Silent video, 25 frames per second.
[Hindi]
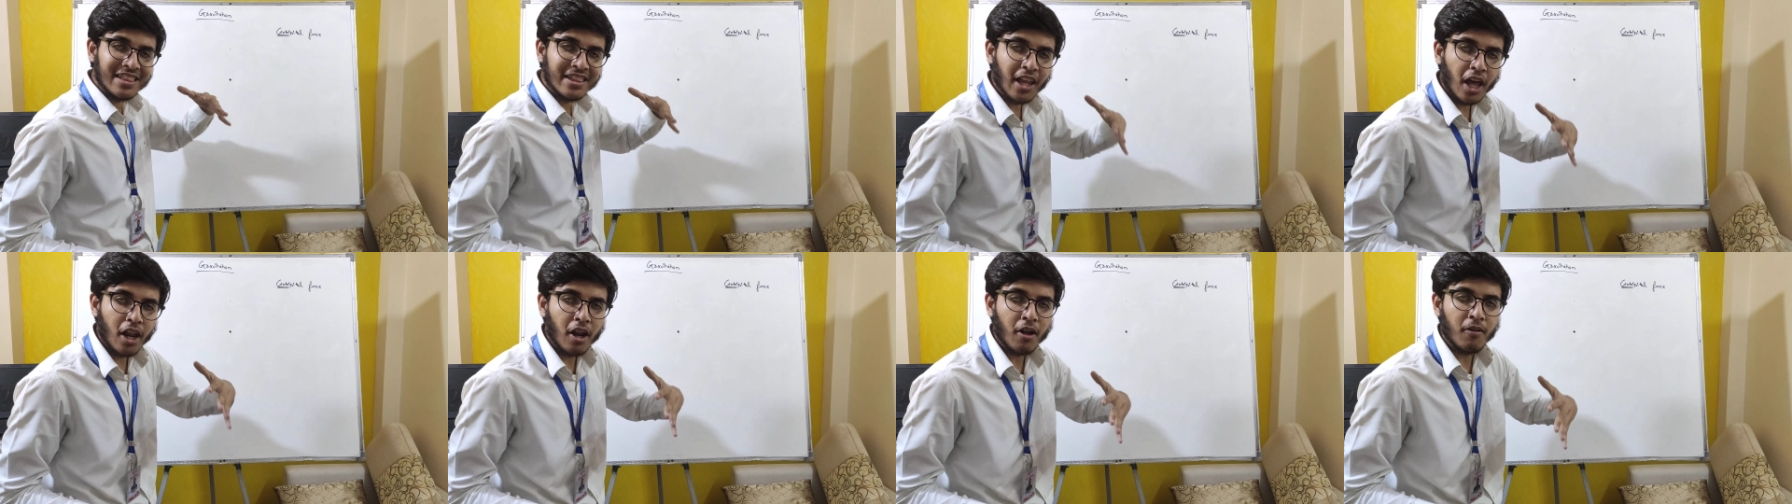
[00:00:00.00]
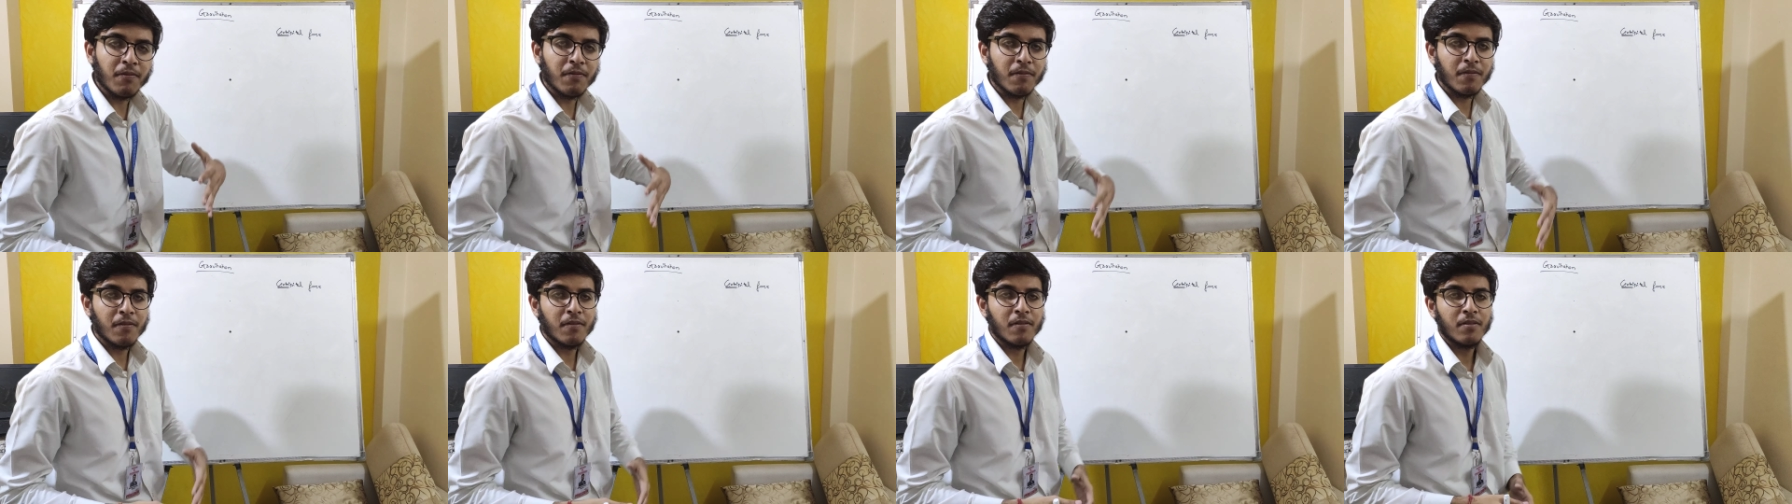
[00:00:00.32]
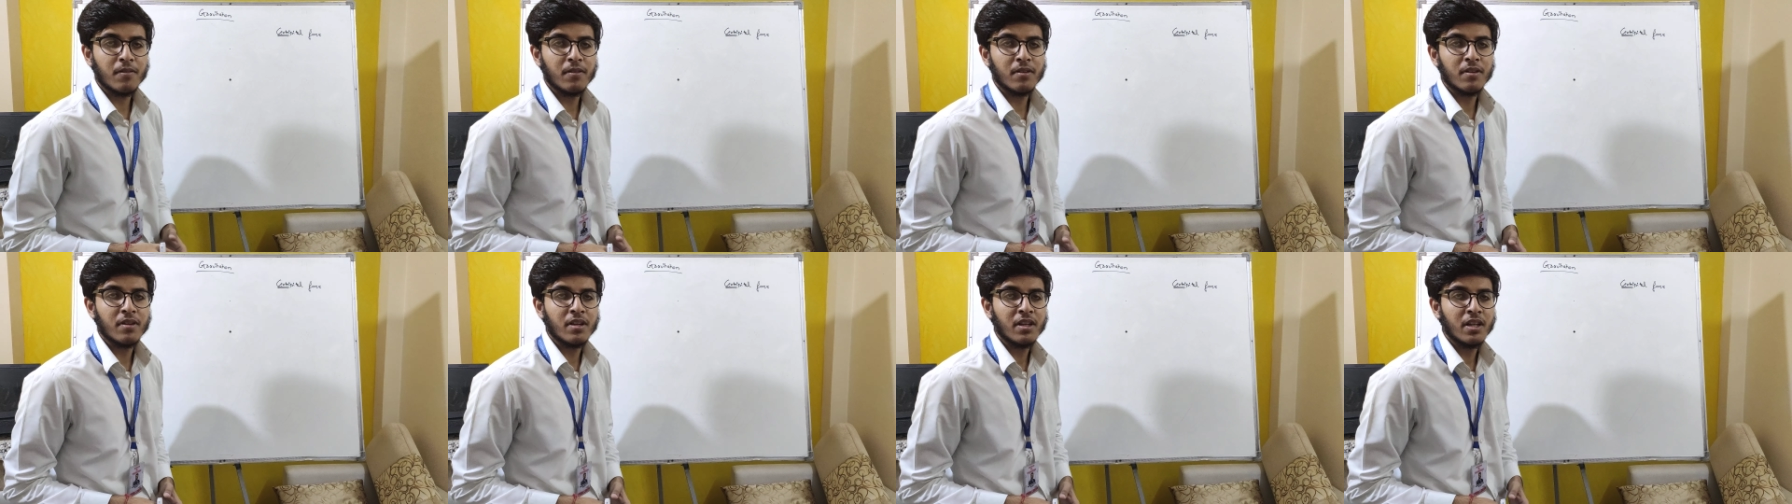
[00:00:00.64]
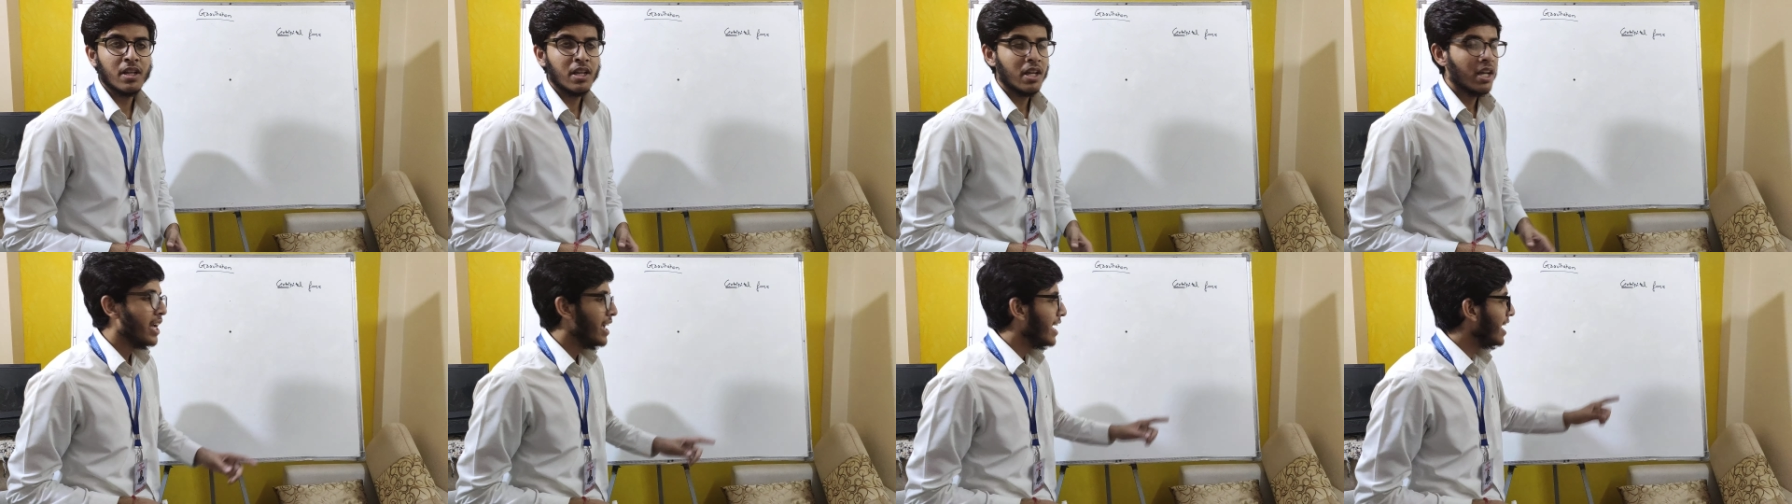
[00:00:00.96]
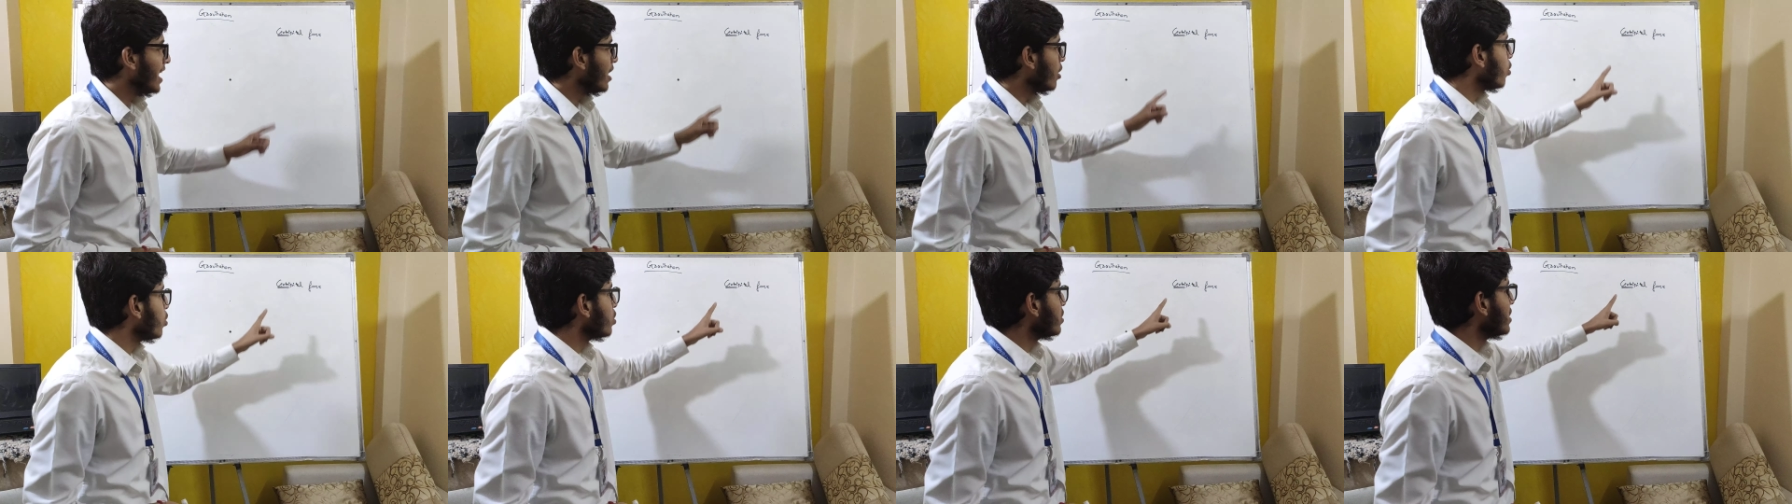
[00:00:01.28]
तरफ
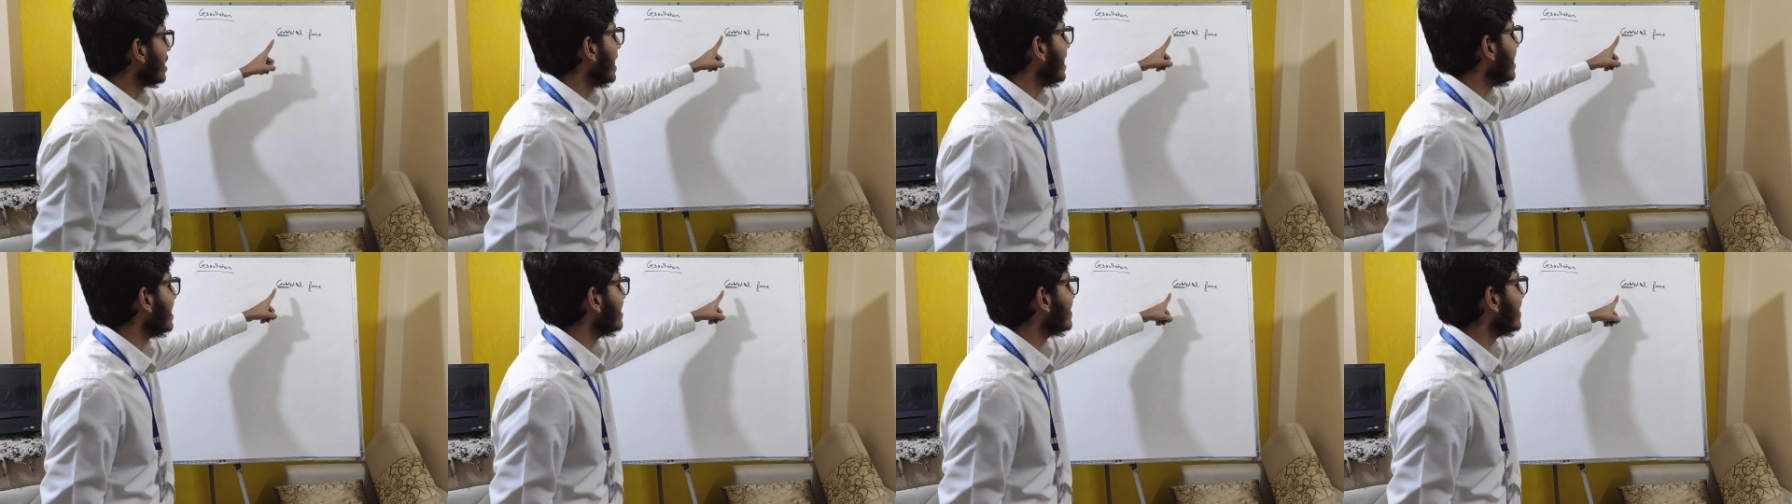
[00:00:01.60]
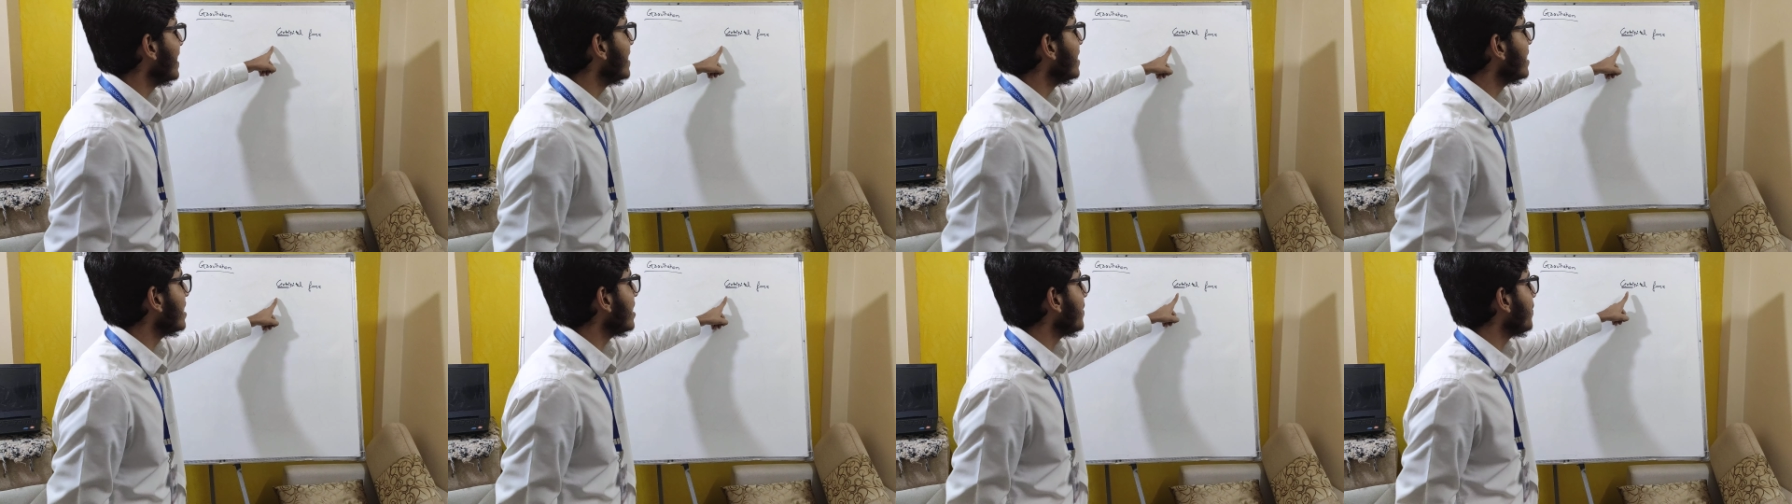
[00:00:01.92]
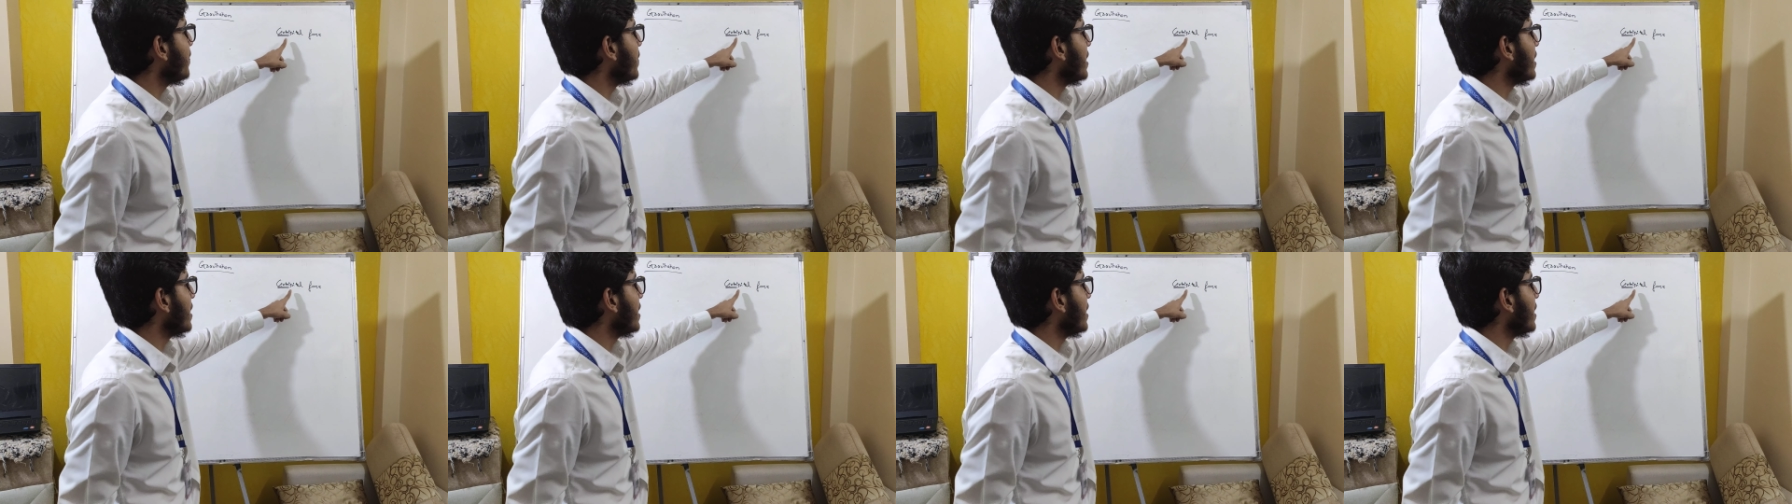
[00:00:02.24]
एक होता है सेंट्री